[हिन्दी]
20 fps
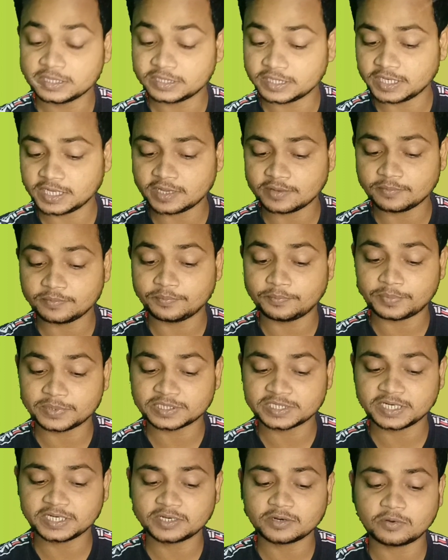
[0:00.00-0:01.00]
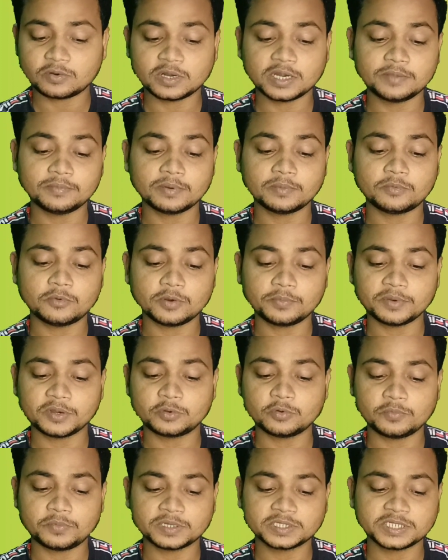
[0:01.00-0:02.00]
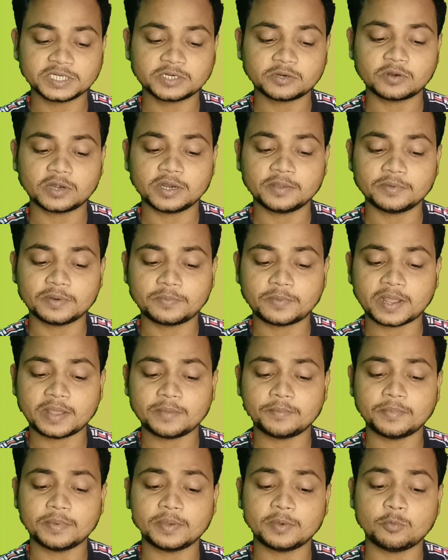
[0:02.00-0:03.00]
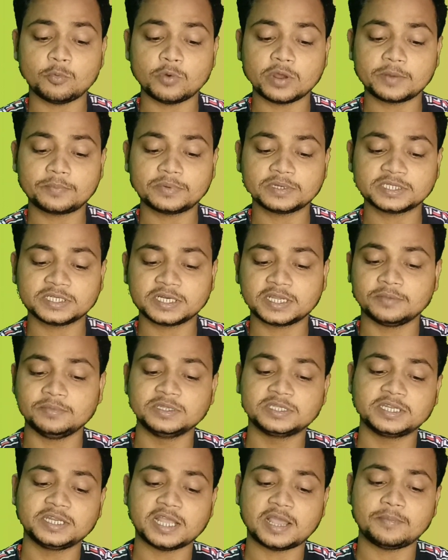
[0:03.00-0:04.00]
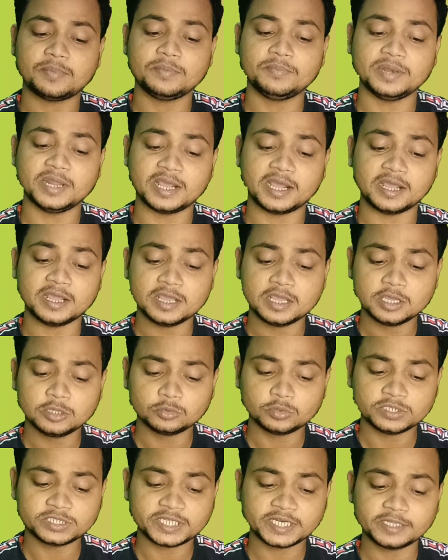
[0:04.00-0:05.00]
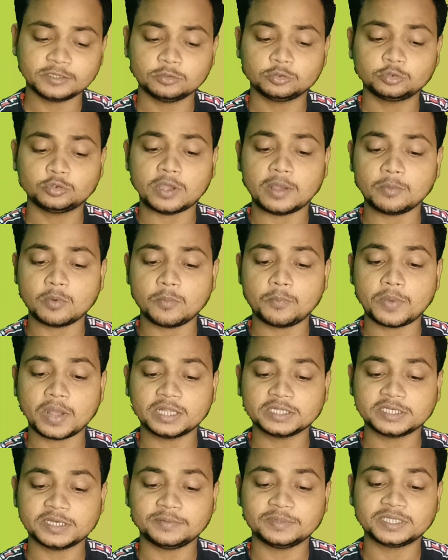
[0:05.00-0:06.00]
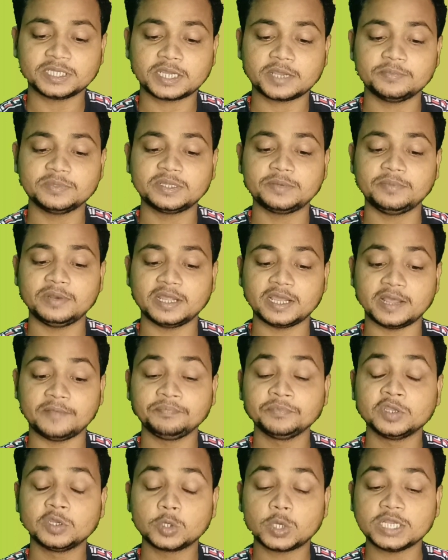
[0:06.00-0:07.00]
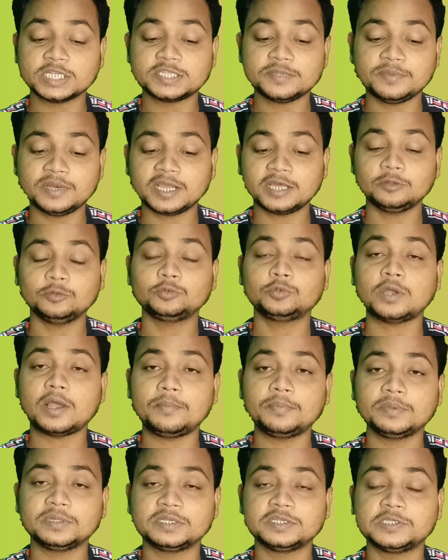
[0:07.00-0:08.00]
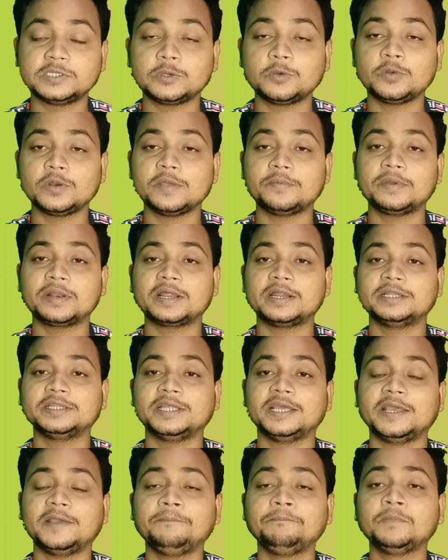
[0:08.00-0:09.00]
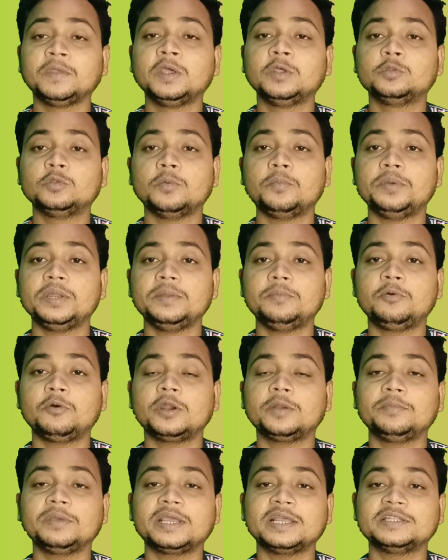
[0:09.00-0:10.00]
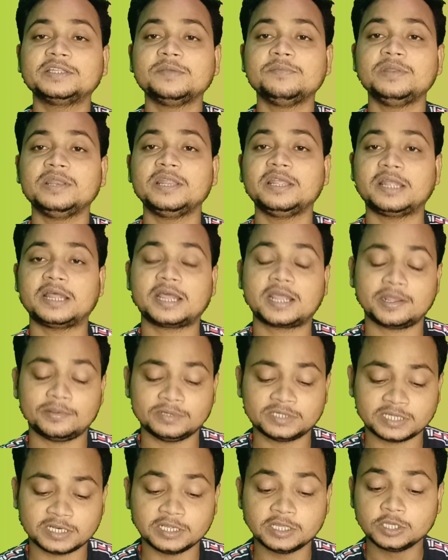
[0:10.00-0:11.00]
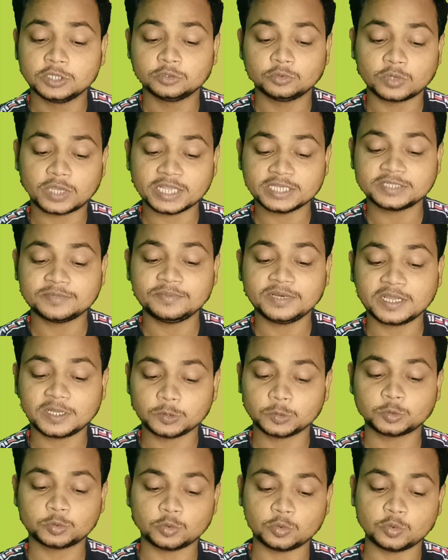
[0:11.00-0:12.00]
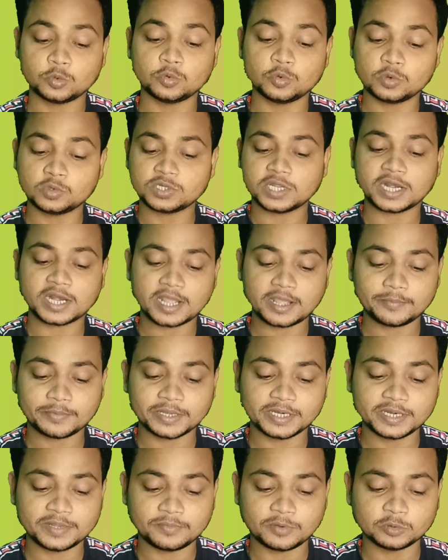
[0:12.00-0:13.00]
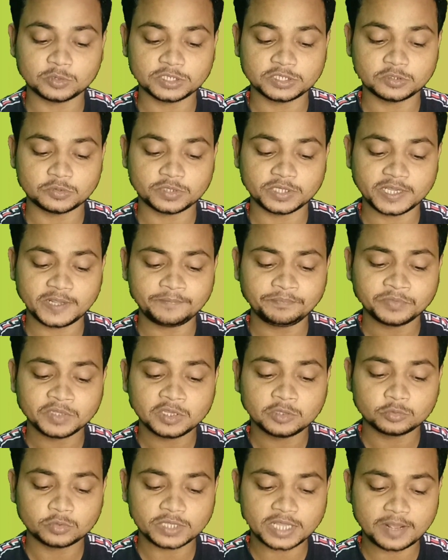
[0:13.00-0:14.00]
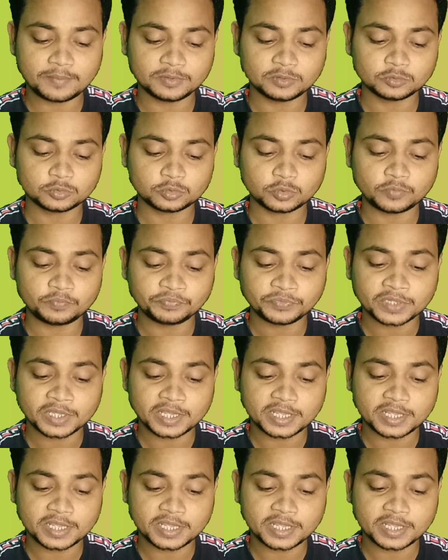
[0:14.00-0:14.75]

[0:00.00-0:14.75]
थ्री परसेंट और लेवल फोर पे टू परसेंट और लेवल फाइव पे वन परसेंट कमीशन यहाँ पे मिलेगा तो इस तरीके दोस्तों आपको पांच लेवल तक कमीशन मिलेगा तो कैसे मिलेगा दोस्तों आप किसी को रेफर करते हैं तो फ्री फोकट में कैसे मिलेगा कमीशन तो कैसे मिलेगा दोस्तों वो जानना आपके लिए बहुत ही जरूरी है तो यहाँ पर दोस्तों